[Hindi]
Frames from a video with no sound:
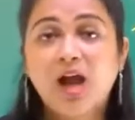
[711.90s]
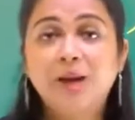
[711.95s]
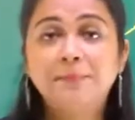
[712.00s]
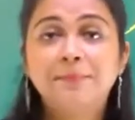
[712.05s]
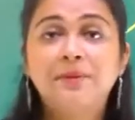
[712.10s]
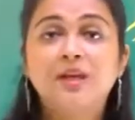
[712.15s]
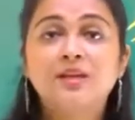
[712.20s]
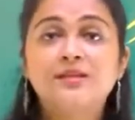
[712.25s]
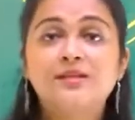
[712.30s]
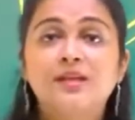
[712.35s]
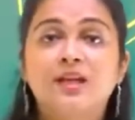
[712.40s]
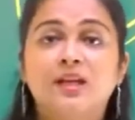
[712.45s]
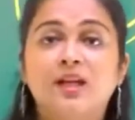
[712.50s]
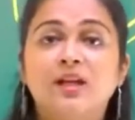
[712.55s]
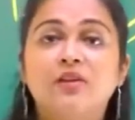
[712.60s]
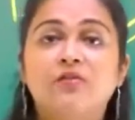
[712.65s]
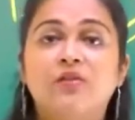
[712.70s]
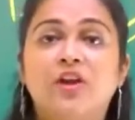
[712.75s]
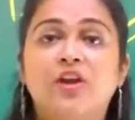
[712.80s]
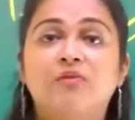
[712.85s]
आप ये
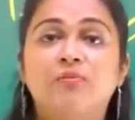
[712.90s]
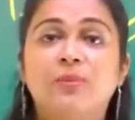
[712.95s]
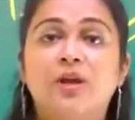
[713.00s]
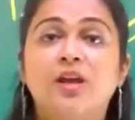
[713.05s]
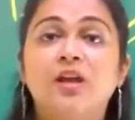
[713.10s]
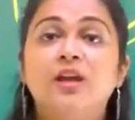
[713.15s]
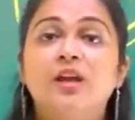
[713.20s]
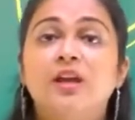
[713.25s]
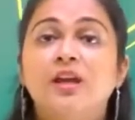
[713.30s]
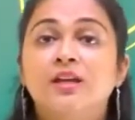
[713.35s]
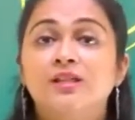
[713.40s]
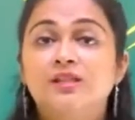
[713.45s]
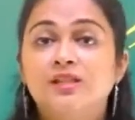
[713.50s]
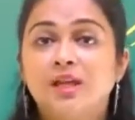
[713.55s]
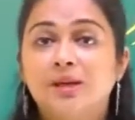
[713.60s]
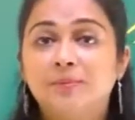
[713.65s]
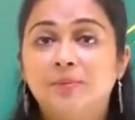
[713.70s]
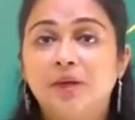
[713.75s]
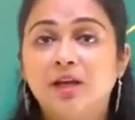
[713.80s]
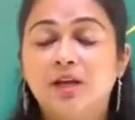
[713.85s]
सेकेंड वेव में
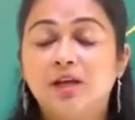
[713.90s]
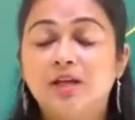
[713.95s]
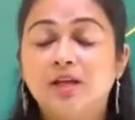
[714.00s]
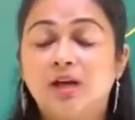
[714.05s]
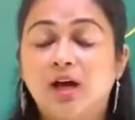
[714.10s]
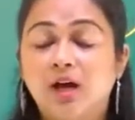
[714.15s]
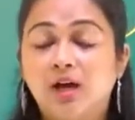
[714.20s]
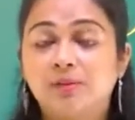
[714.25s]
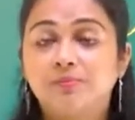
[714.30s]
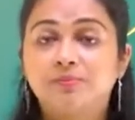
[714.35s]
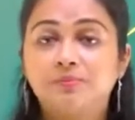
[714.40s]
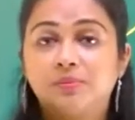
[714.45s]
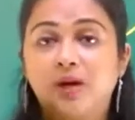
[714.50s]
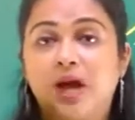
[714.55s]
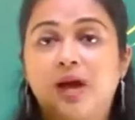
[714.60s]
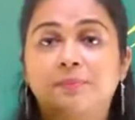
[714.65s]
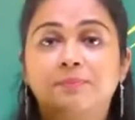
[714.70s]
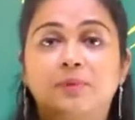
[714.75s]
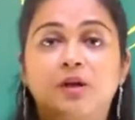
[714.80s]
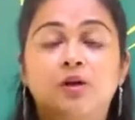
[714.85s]
जब ये आ,
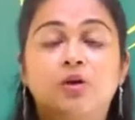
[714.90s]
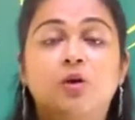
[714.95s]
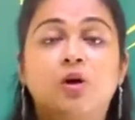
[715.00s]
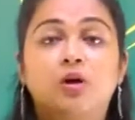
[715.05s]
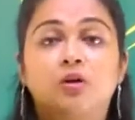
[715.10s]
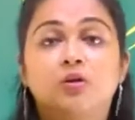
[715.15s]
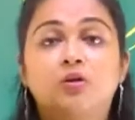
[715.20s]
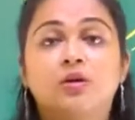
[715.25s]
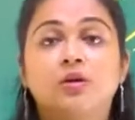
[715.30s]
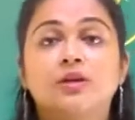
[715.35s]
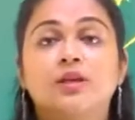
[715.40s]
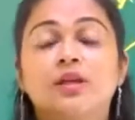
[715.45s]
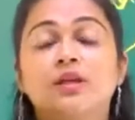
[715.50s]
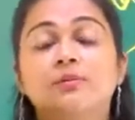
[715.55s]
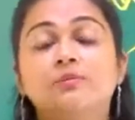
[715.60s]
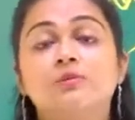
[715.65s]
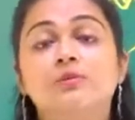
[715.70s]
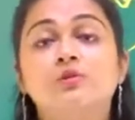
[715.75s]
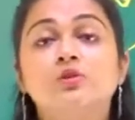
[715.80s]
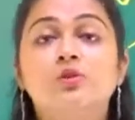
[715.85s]
आपका कोरोना
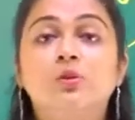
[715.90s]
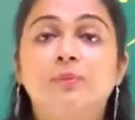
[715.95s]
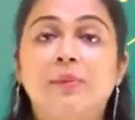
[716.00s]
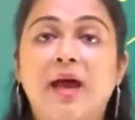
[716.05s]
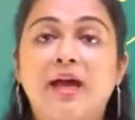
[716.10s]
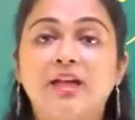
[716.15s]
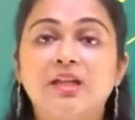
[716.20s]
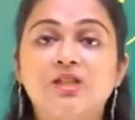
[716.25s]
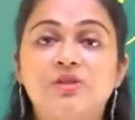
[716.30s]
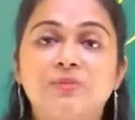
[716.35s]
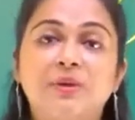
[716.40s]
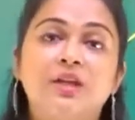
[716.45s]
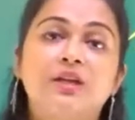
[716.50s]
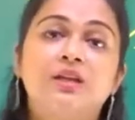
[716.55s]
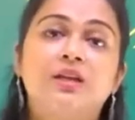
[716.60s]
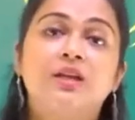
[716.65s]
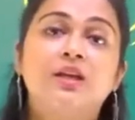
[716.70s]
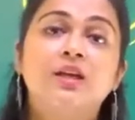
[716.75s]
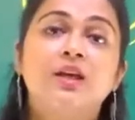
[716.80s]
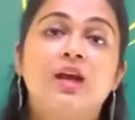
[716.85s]
की जो
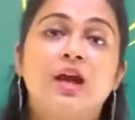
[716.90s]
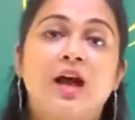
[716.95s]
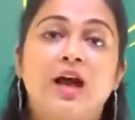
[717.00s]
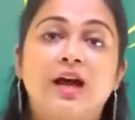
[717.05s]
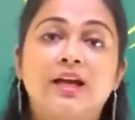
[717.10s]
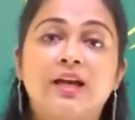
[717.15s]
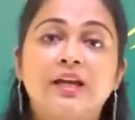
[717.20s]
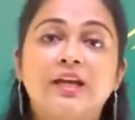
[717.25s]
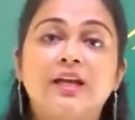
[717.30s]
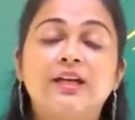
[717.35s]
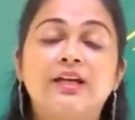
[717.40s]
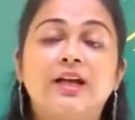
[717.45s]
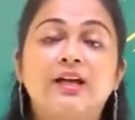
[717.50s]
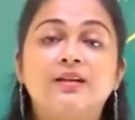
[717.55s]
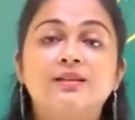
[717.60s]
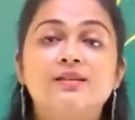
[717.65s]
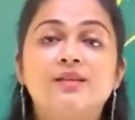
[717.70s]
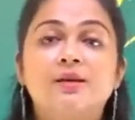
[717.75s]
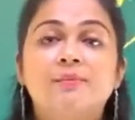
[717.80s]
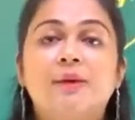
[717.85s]
मैनेजमेंट थी अगर ये
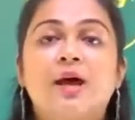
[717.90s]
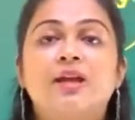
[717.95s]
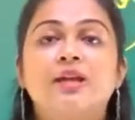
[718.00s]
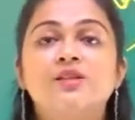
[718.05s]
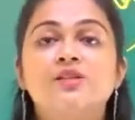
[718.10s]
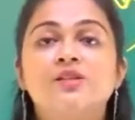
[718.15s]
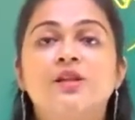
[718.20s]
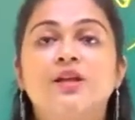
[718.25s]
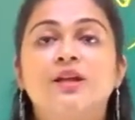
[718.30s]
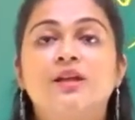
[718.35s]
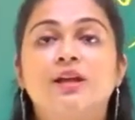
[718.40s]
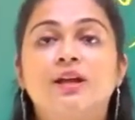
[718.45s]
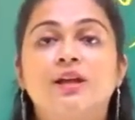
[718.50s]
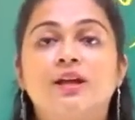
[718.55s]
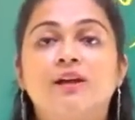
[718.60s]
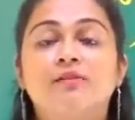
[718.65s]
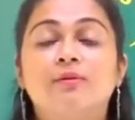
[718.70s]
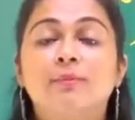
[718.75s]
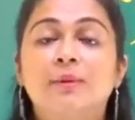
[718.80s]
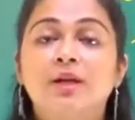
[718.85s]
ढंग से मैनेज नहीं किया
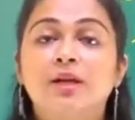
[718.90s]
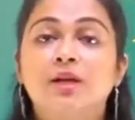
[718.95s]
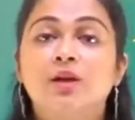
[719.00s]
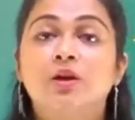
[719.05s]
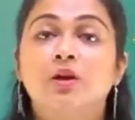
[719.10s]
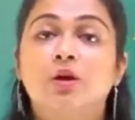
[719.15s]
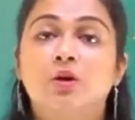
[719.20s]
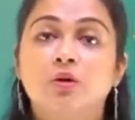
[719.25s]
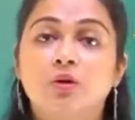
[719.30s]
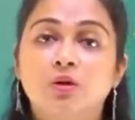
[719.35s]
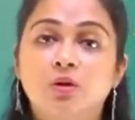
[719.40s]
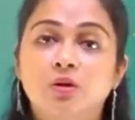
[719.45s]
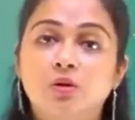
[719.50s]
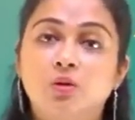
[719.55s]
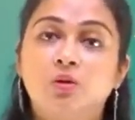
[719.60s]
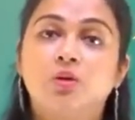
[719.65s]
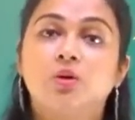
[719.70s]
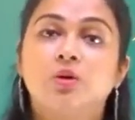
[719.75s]
गवर्नमेंट ने लोगों